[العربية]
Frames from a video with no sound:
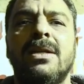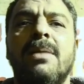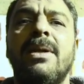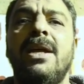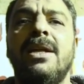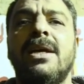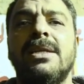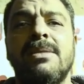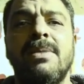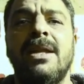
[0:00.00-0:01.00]
طبعا
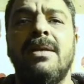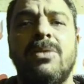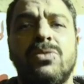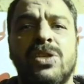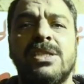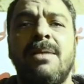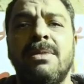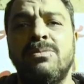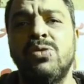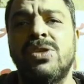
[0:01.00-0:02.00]
احنا سمعنا من الاستاذ
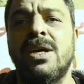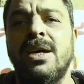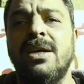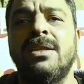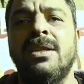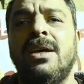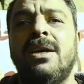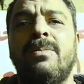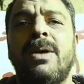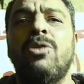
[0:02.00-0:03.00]
احمد موسى ان
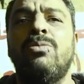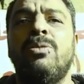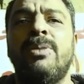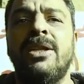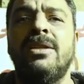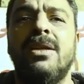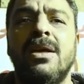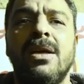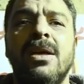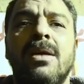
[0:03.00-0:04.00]
بقى لهم يومين
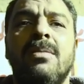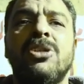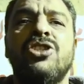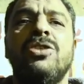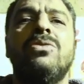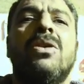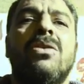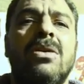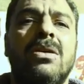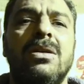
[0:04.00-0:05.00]
ماشيين
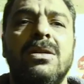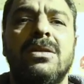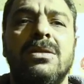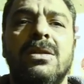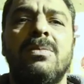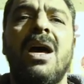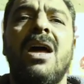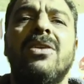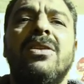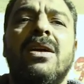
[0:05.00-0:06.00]
وراه طب ليه
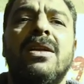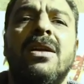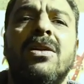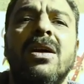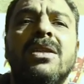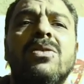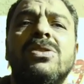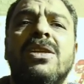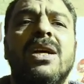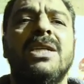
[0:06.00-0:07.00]
حضرتك الراجل ده
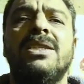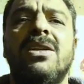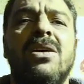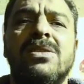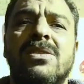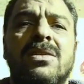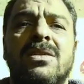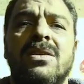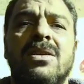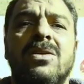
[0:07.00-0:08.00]
وصل لغايه هنا اصلا
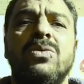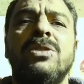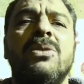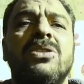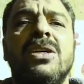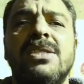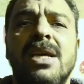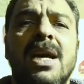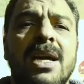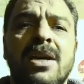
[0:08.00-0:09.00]
ودي منطقه
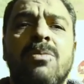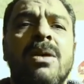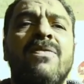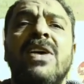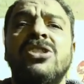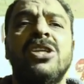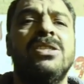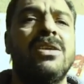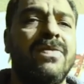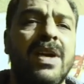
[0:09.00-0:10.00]
سياحيه وما ينفعش
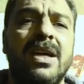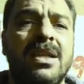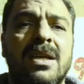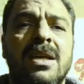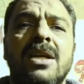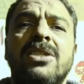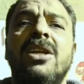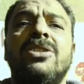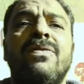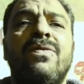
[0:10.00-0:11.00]
يحصل فيها كده
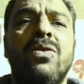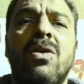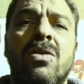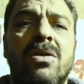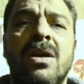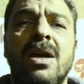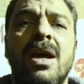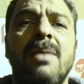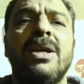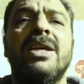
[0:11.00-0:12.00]
تالت انفجار
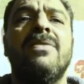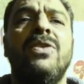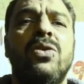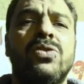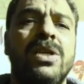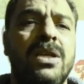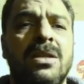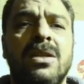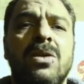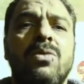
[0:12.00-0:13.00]
قبل كده في الحسين
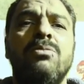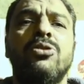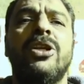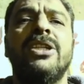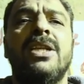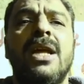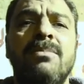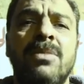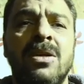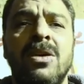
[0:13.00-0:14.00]
ومديريه
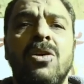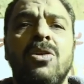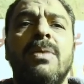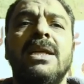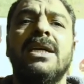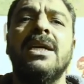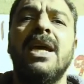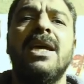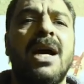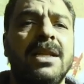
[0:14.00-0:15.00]
الامن وبعد
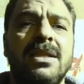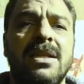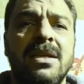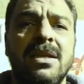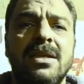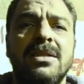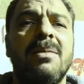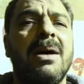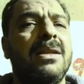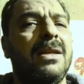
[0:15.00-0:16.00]
كده هنا عندنا
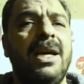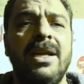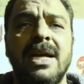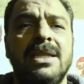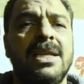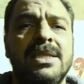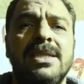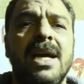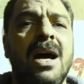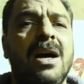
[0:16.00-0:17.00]
طبعا احنا عندنا
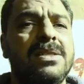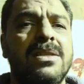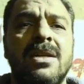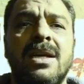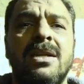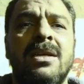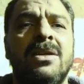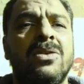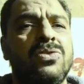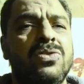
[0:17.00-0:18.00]
السياحه اصلا يعني
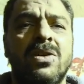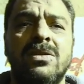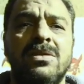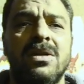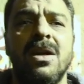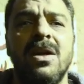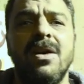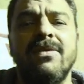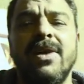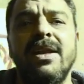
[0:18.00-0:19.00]
الاقتصاد
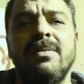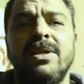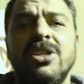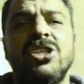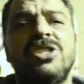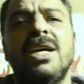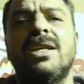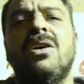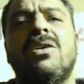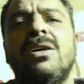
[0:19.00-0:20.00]
فاحنا بنناشد
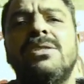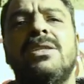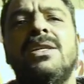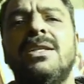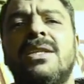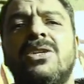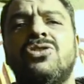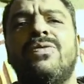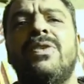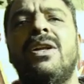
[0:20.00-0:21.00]
سيادتك يا ريس ان انت
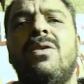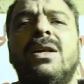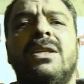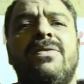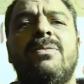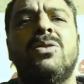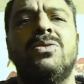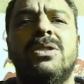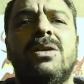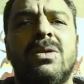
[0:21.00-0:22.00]
تشوف لنا وضع في
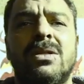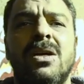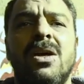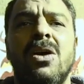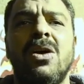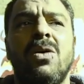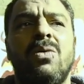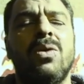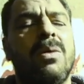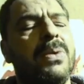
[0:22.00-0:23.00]
الموضوع دوت
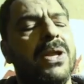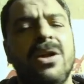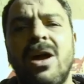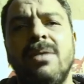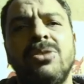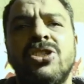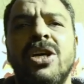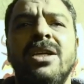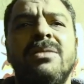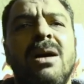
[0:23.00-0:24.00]
وربنا يرحم
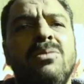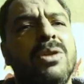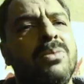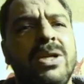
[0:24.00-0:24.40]
الشهيد محمود ابو